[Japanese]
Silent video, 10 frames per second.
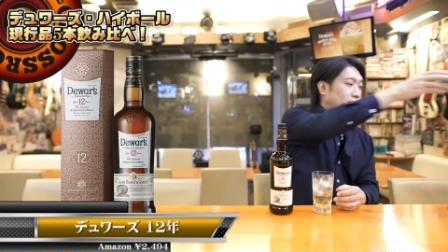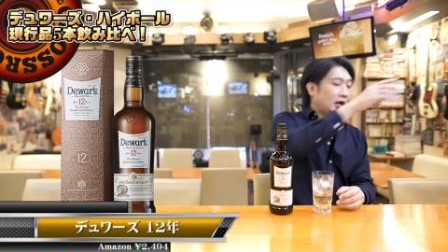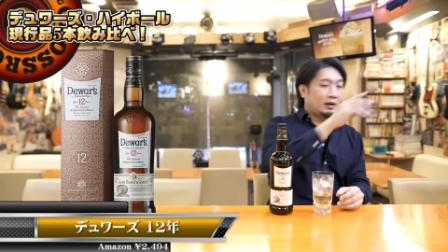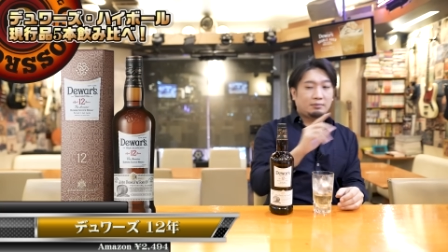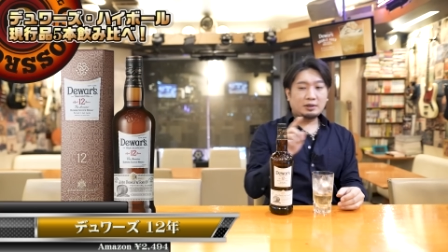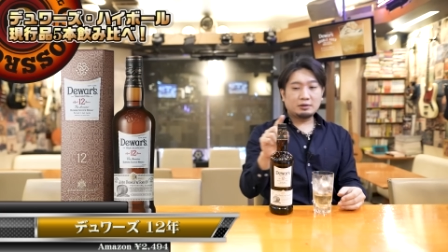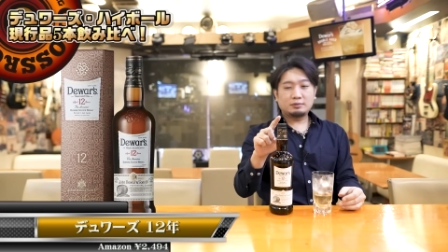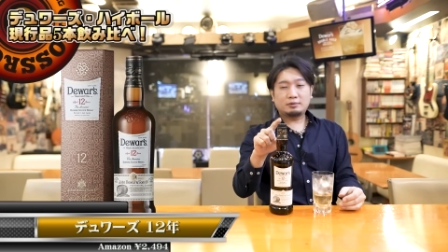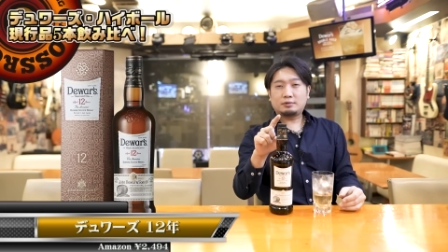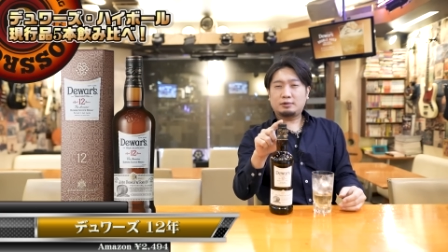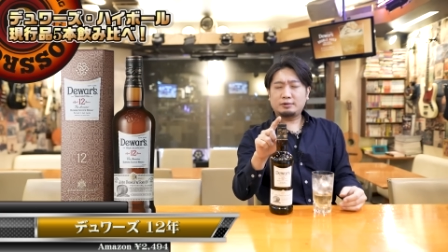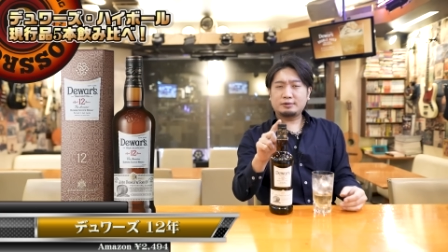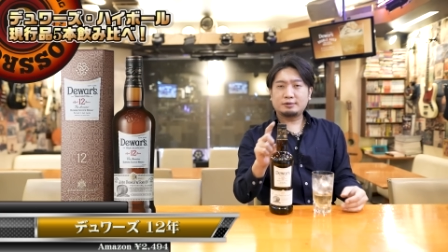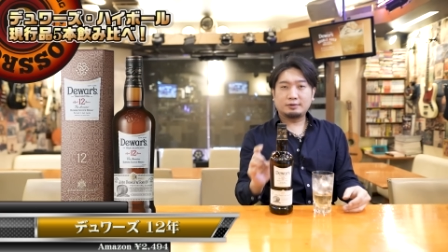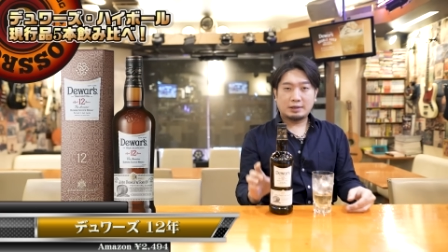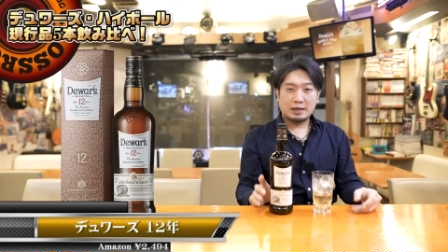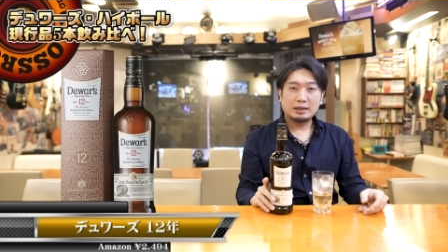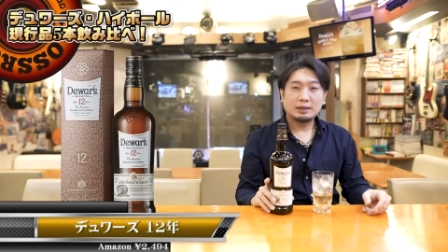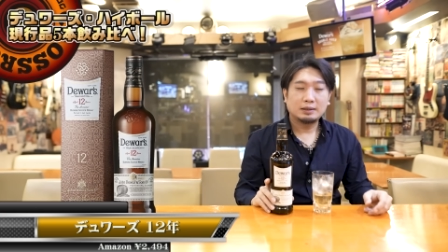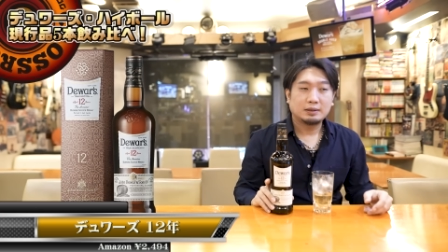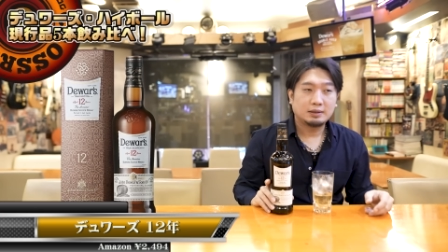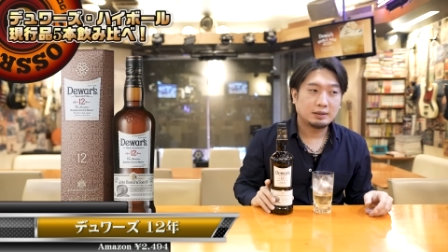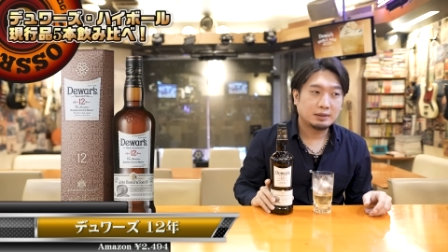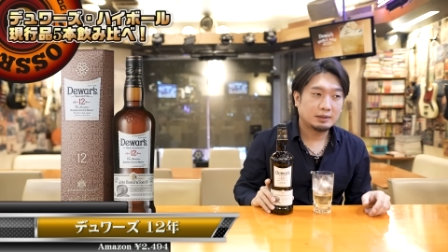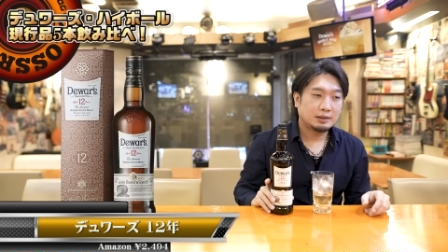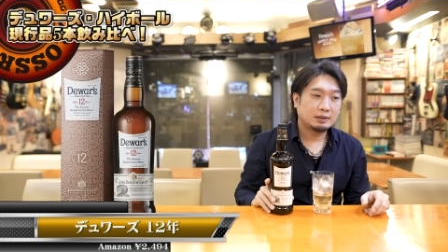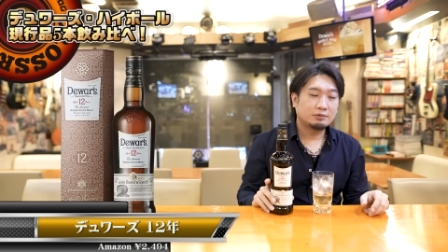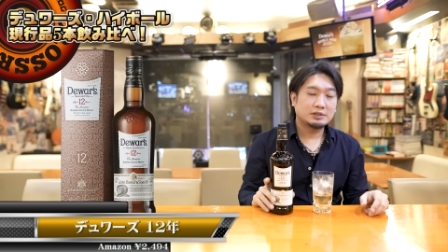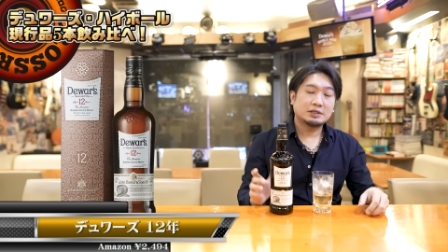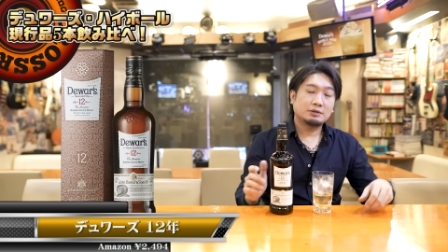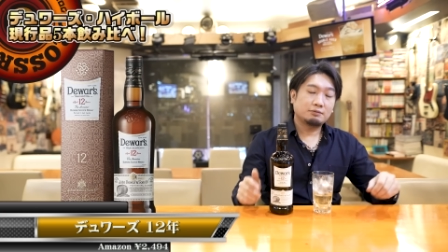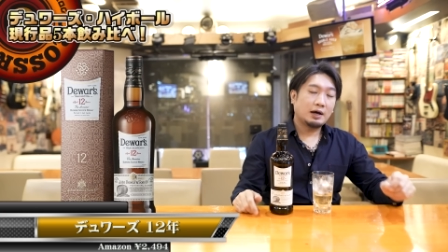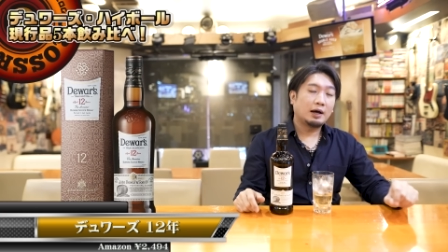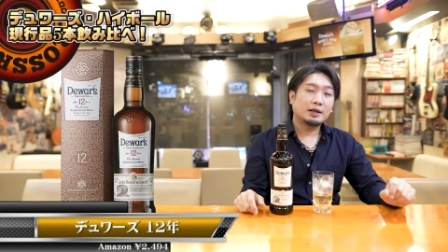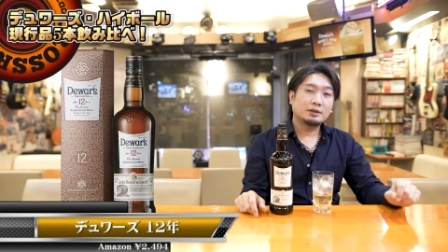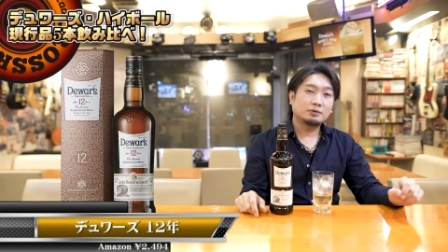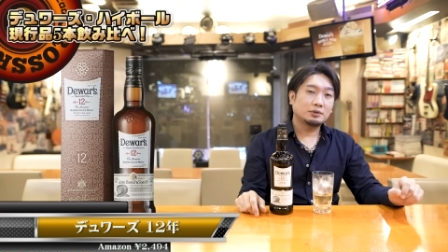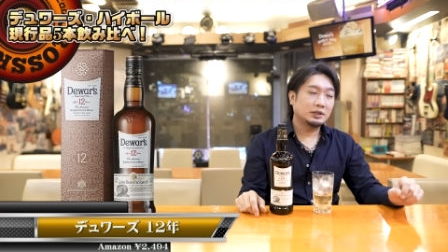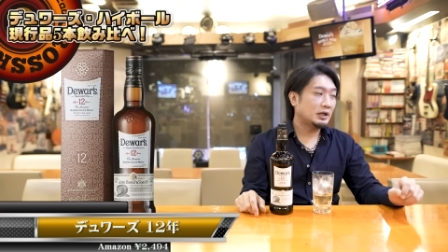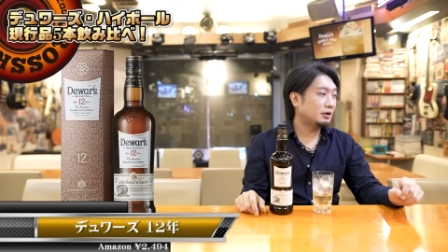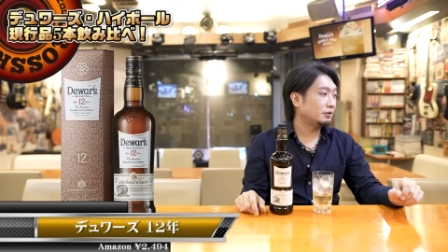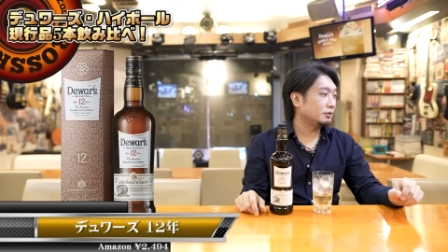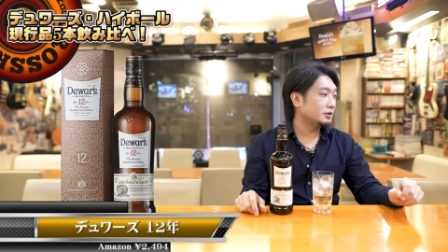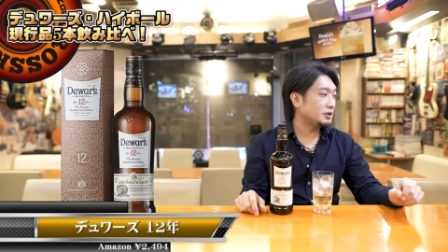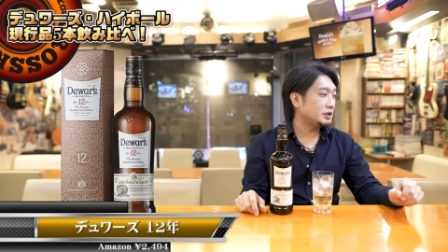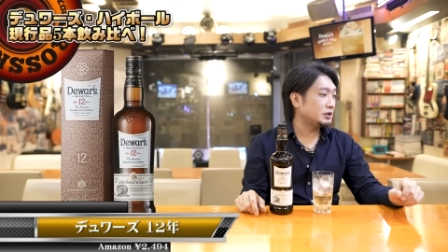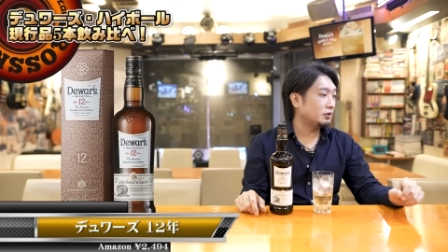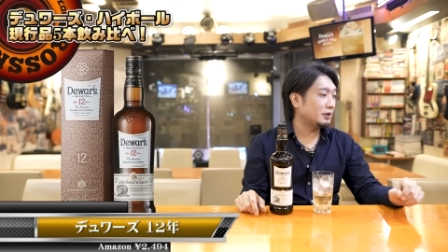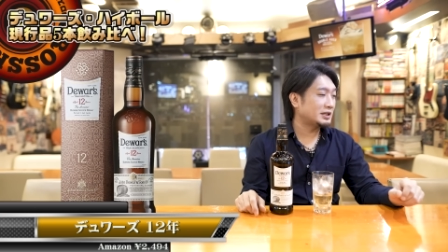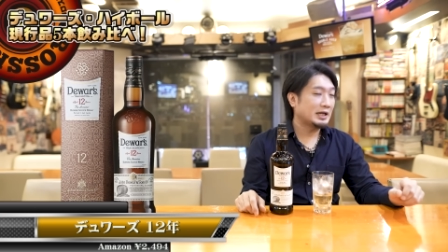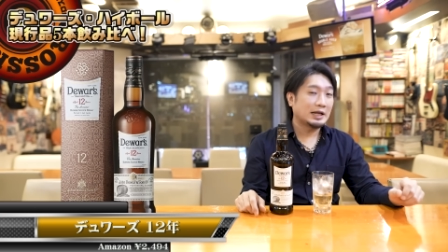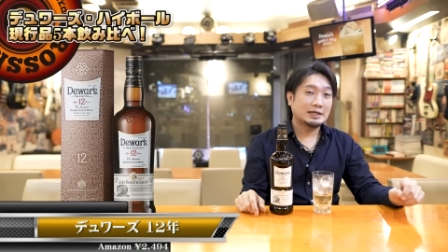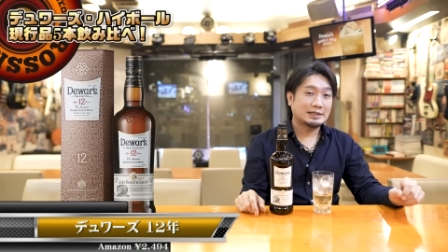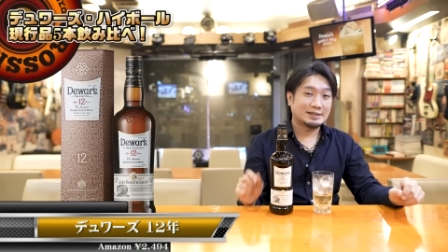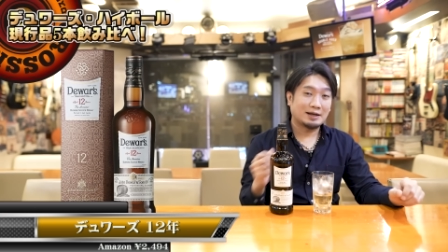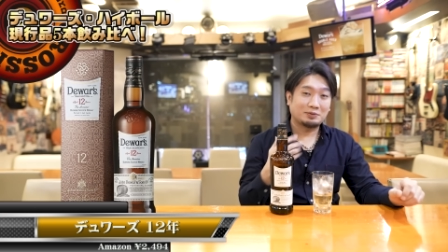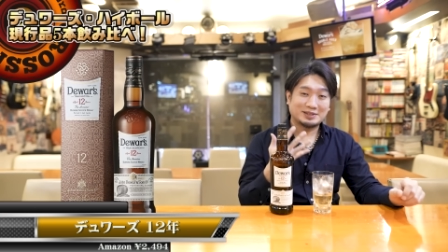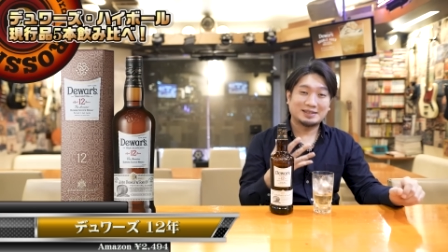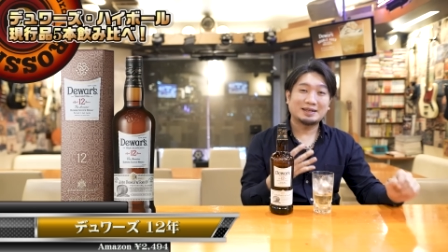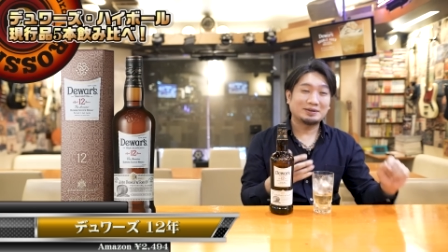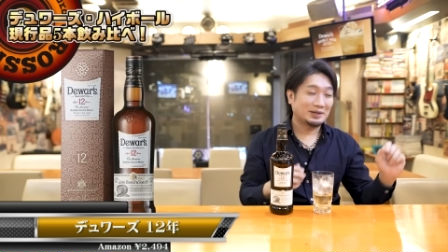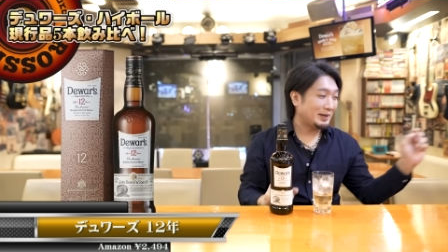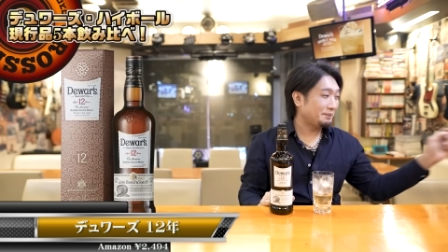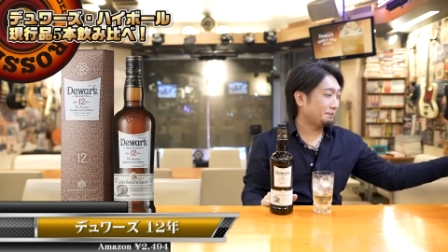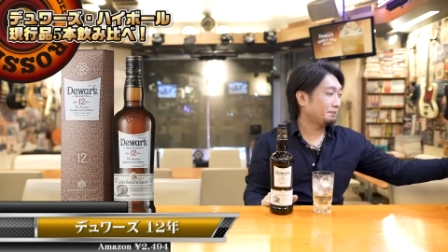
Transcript: あんまりこのコルクのね、ウイスキーは冷凍庫に入れるのを推奨はしてないんですが、個人的にはね、